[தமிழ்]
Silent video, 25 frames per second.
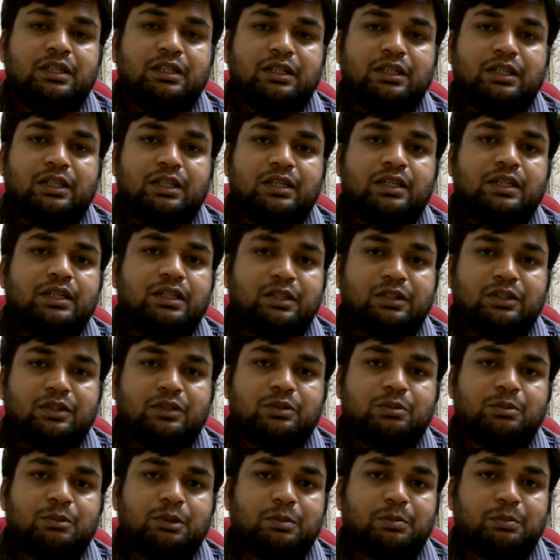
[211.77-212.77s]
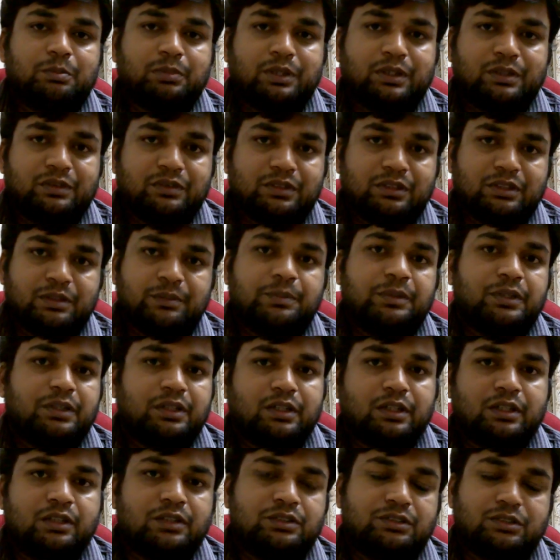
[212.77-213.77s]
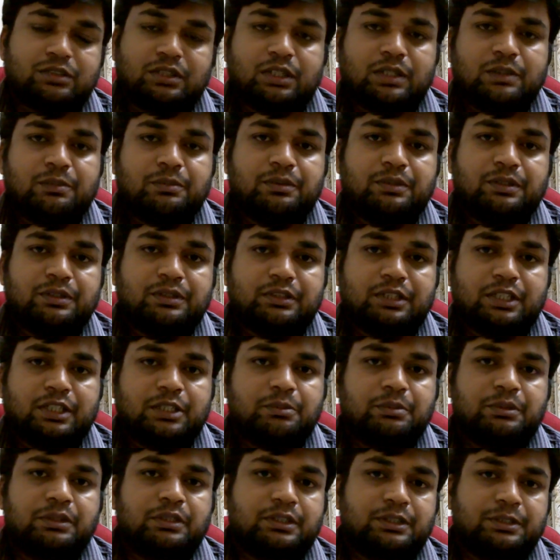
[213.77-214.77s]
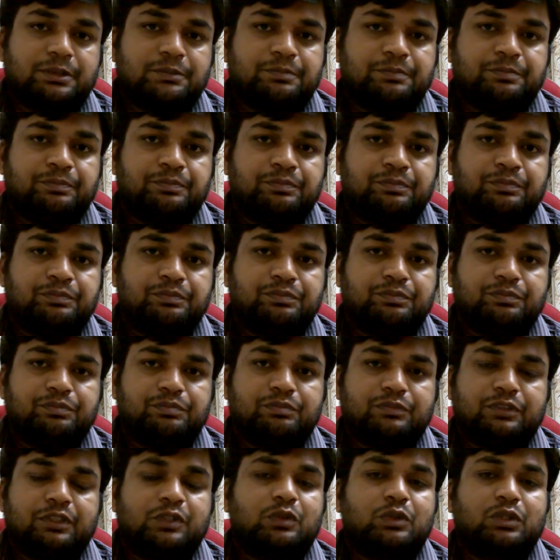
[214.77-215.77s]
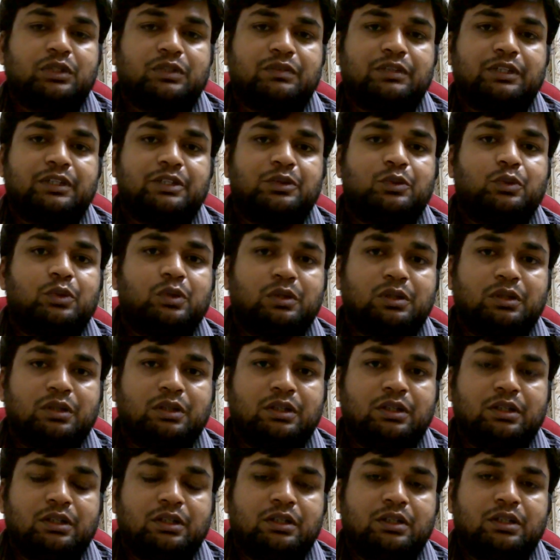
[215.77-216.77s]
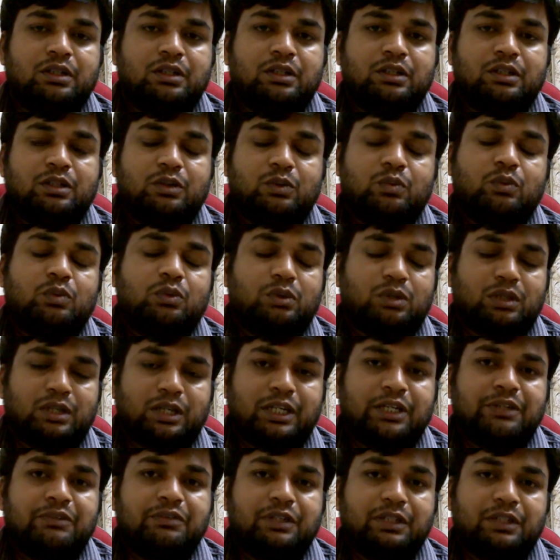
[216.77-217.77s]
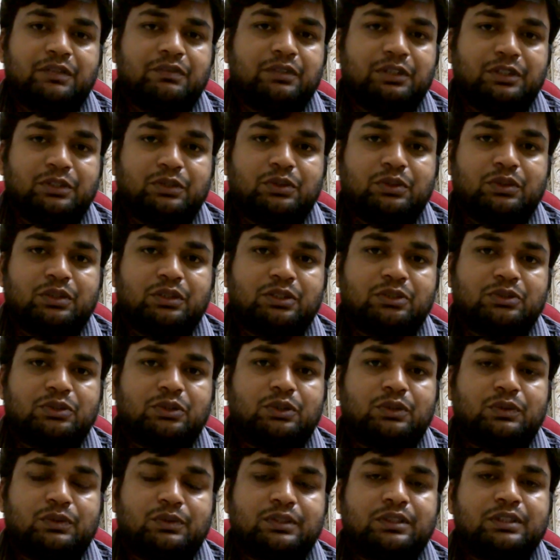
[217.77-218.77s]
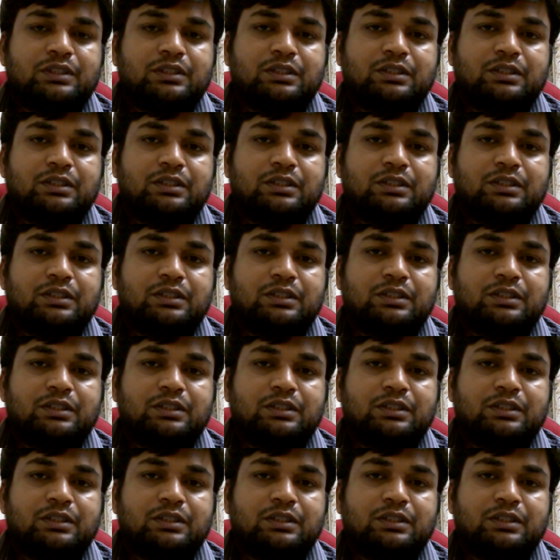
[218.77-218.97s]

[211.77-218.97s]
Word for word: இலங்கையில் இருக்கும் அப்பாவி தமிழர்களின் சார்பாக சார்பாக என்னுடைய வேண்டுகோள் ஒரு கனிவான வேண்டுகோள் நான் சொல்லுவேன்